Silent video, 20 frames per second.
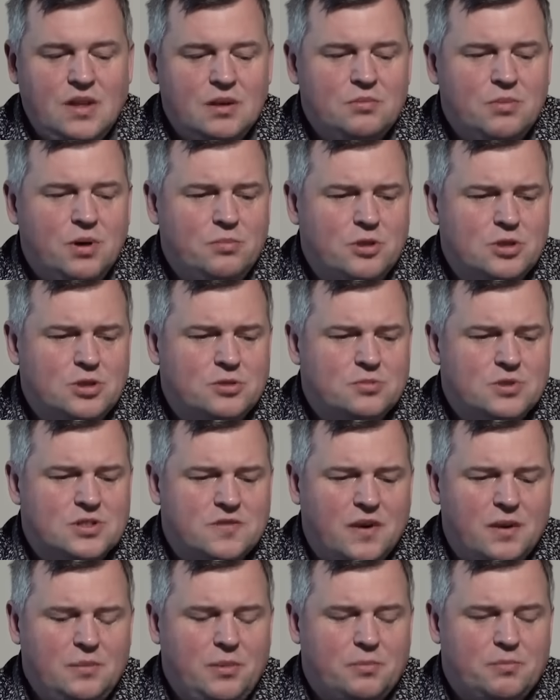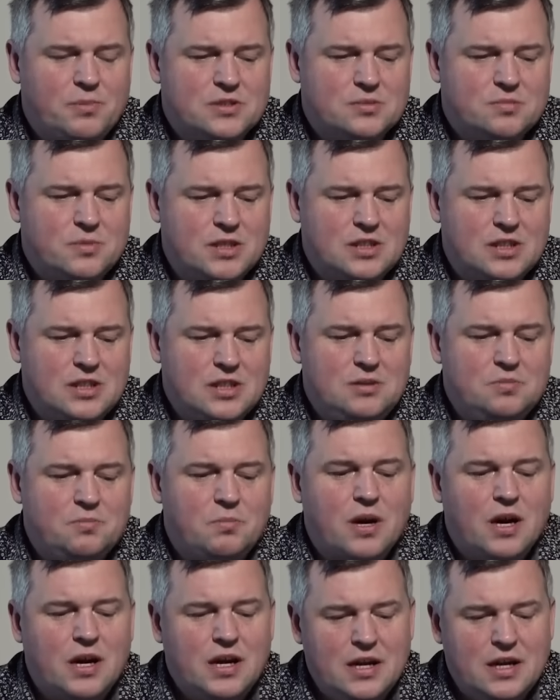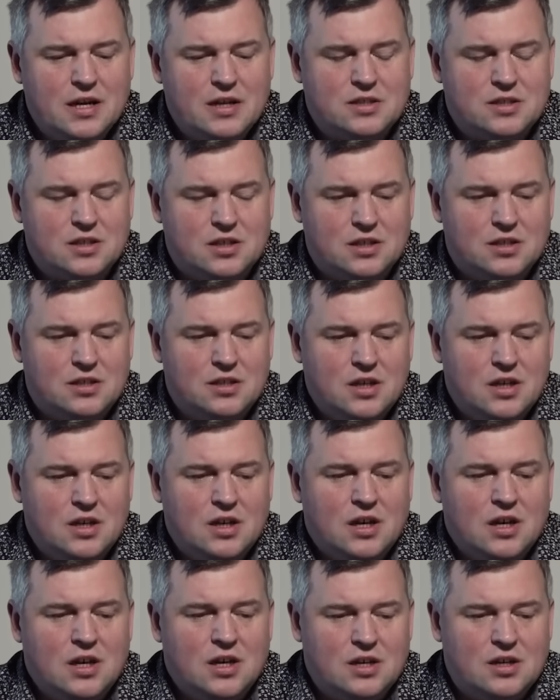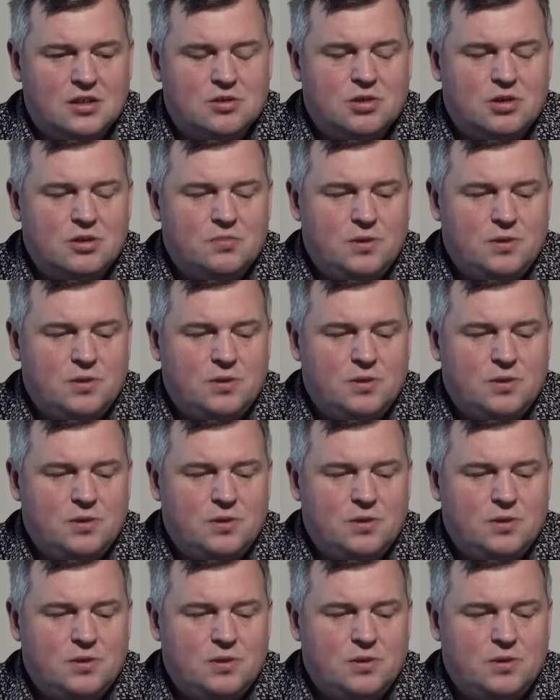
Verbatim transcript: мы можем с вами посмотреть проекты, которые